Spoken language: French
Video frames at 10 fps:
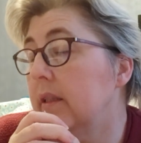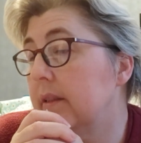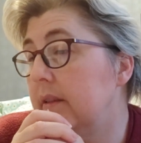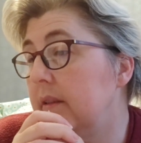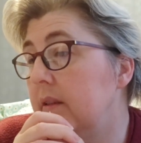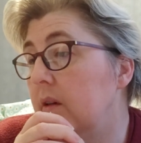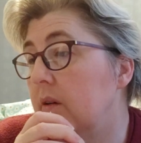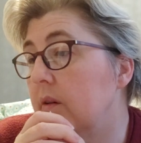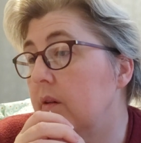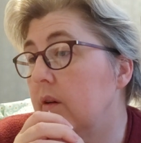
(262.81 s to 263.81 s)
qui,
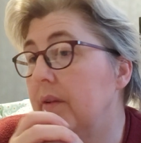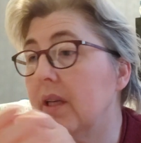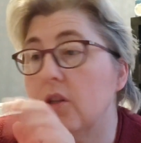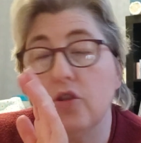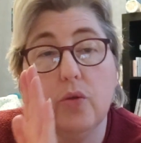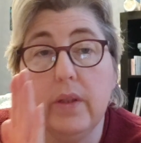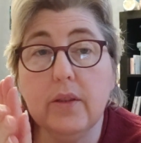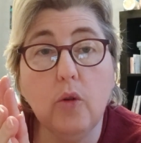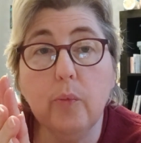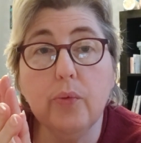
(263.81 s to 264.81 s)
euh, avec un
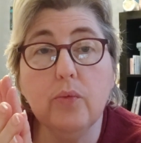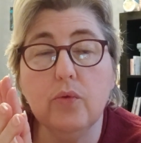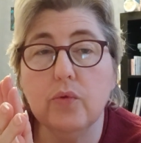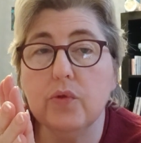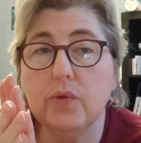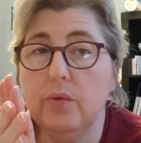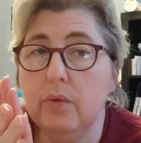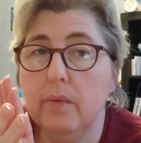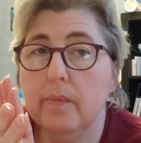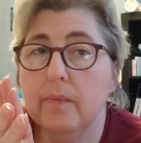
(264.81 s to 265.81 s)
joli tampon
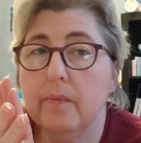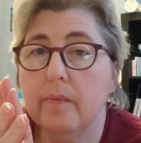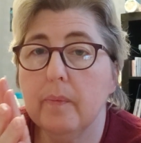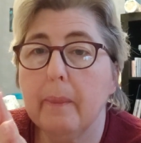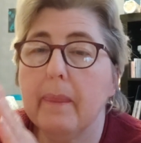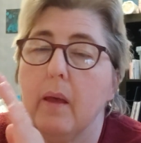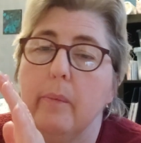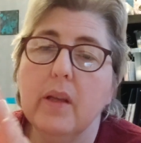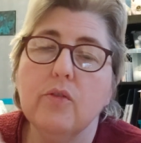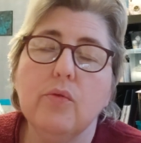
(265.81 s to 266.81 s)
dessus,
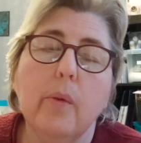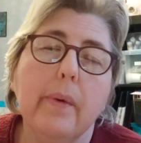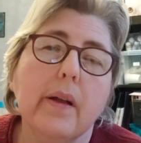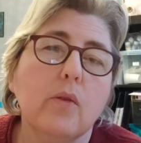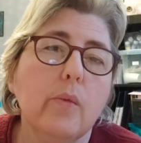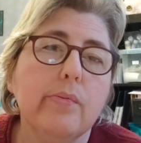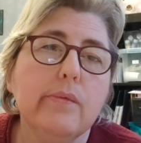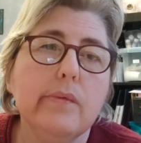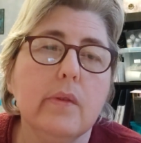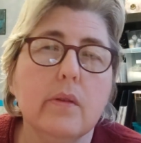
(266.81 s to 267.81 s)
bien sûr, pas un
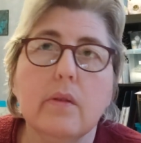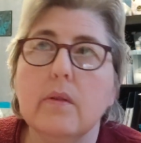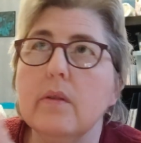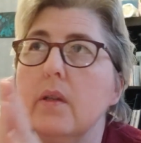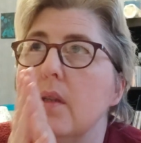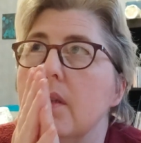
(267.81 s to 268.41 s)
tampon, euh,